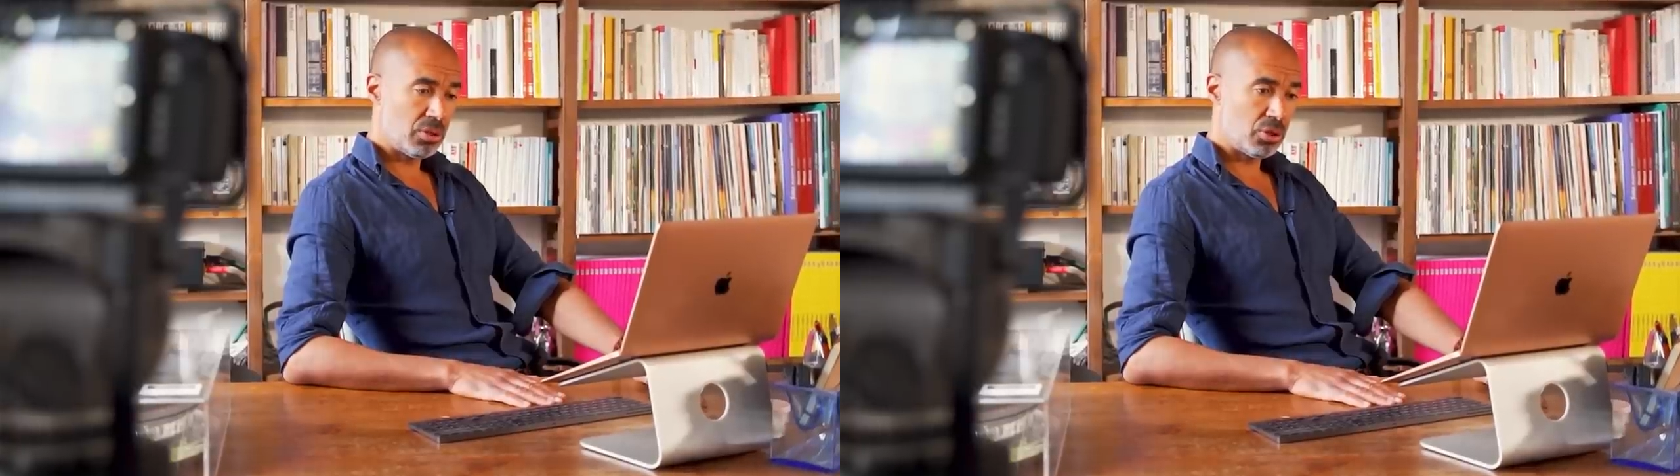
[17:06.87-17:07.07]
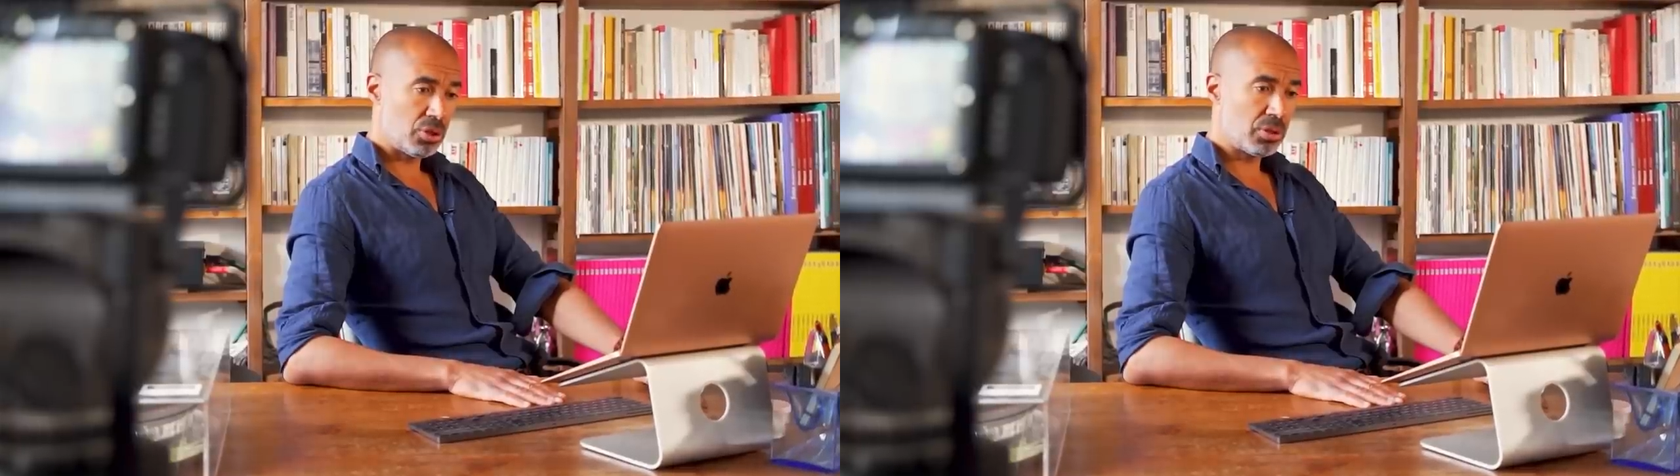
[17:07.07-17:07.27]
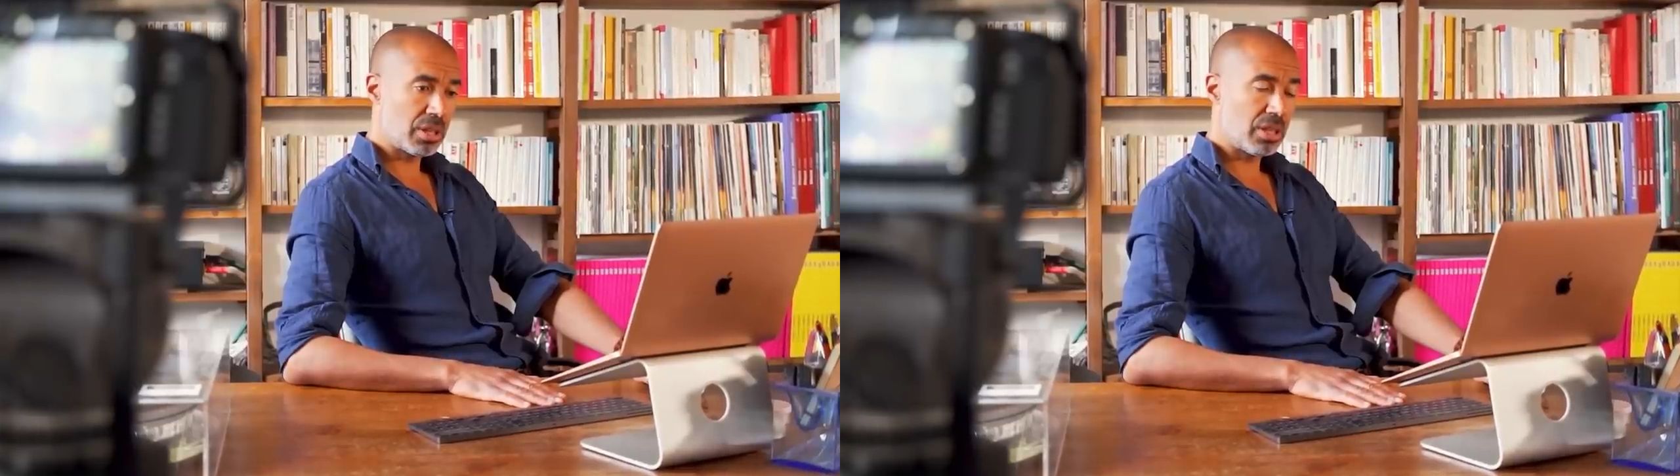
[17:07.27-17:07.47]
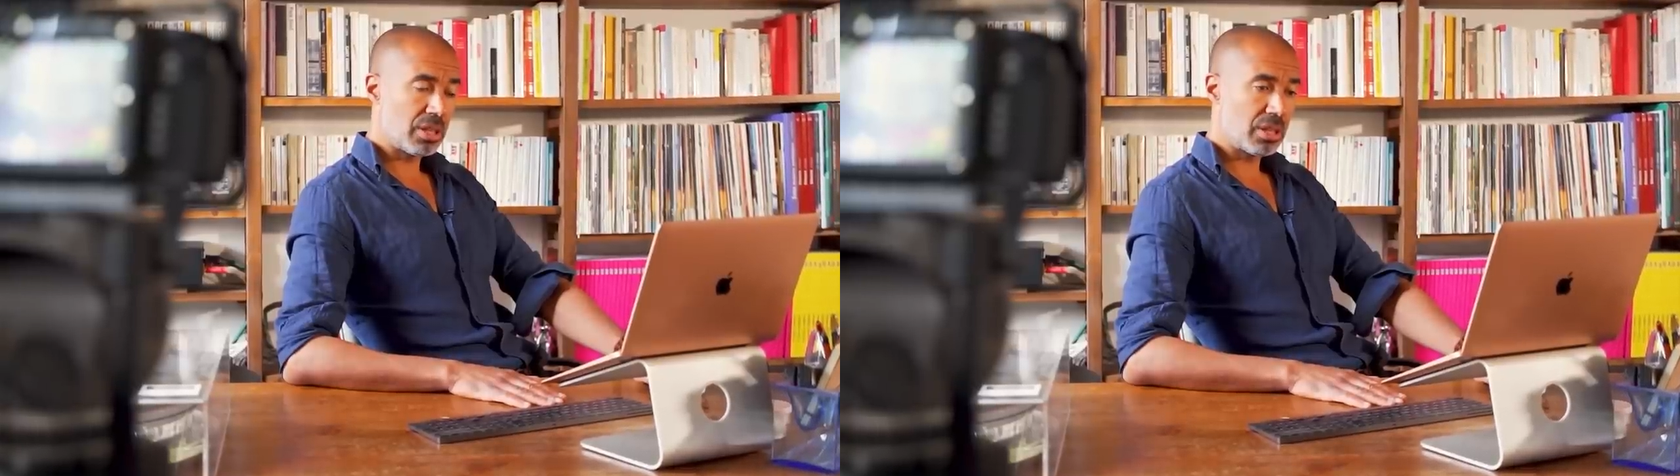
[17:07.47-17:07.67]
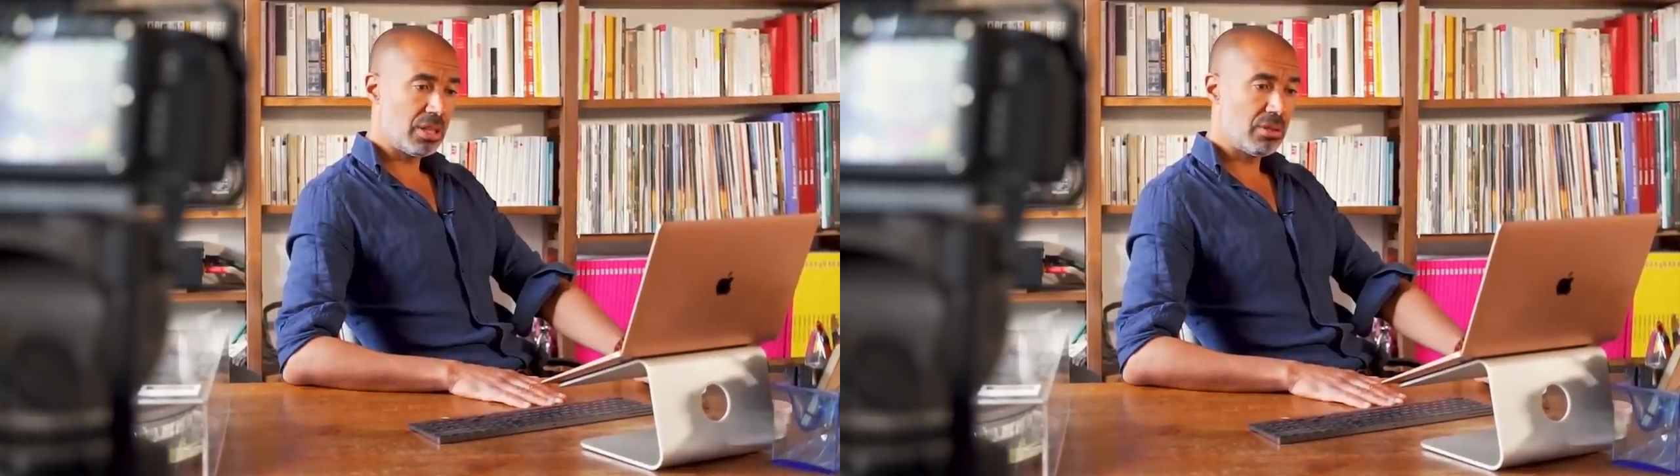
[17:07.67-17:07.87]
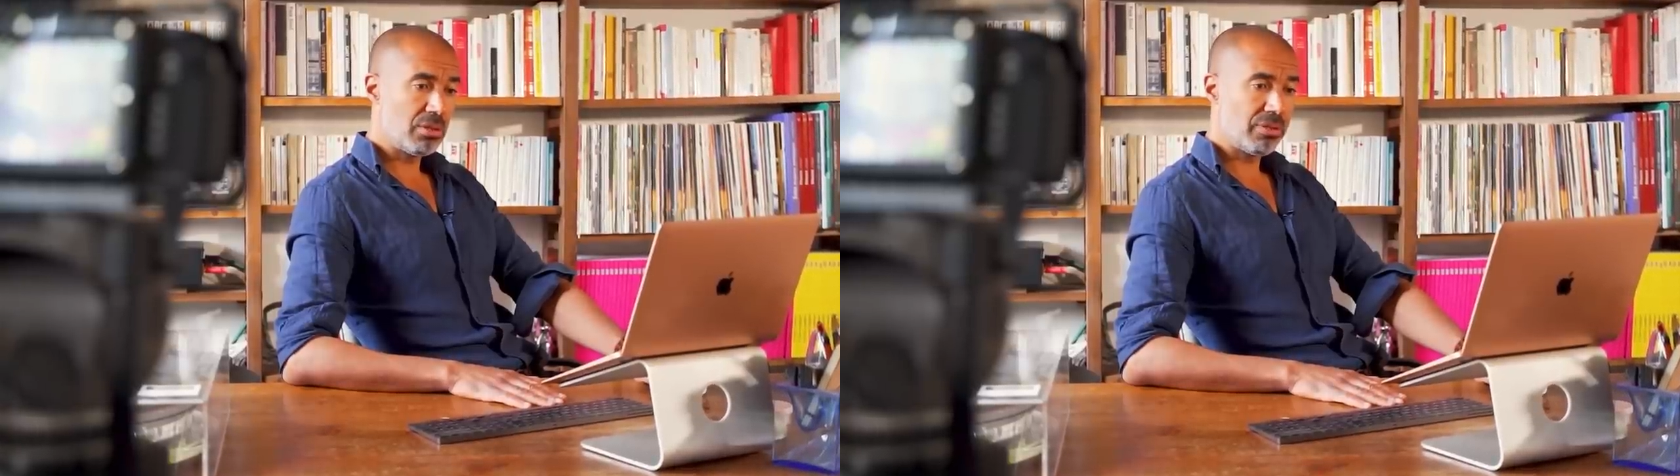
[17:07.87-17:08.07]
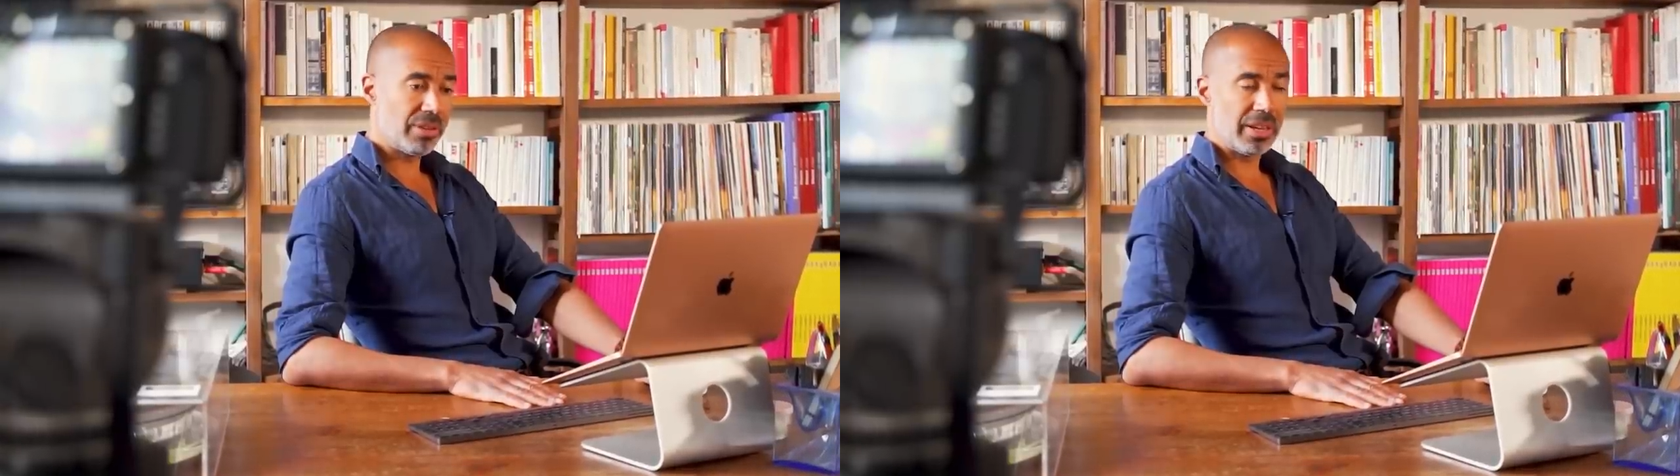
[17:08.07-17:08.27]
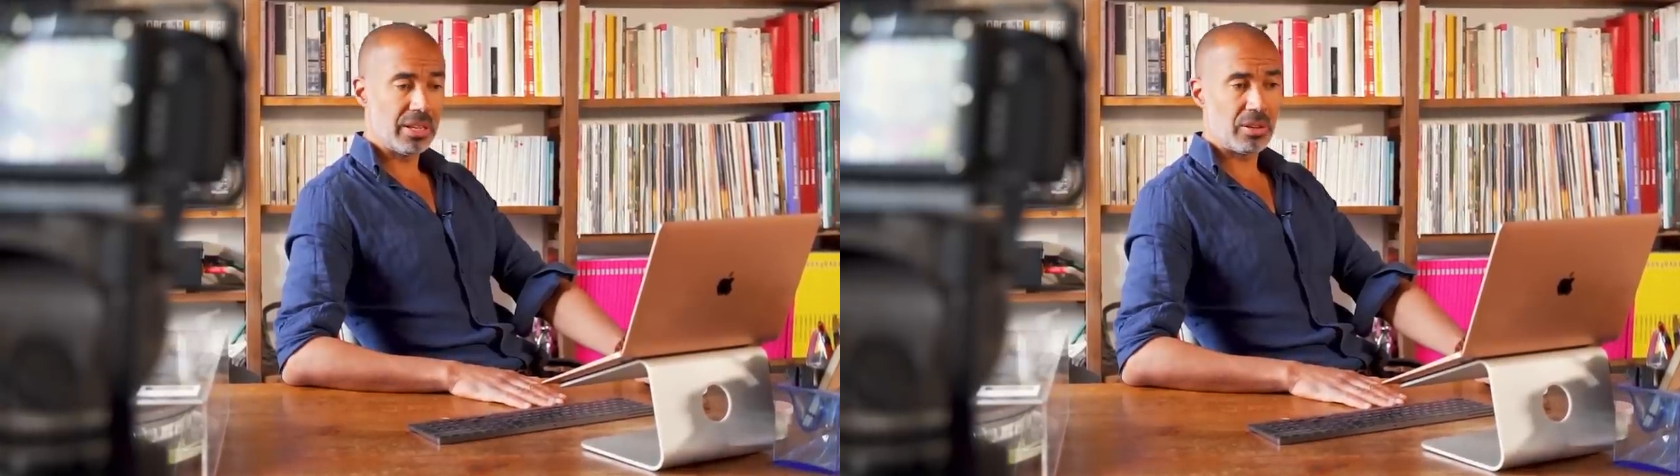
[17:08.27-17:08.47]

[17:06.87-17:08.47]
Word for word: je crains qu'il ne faille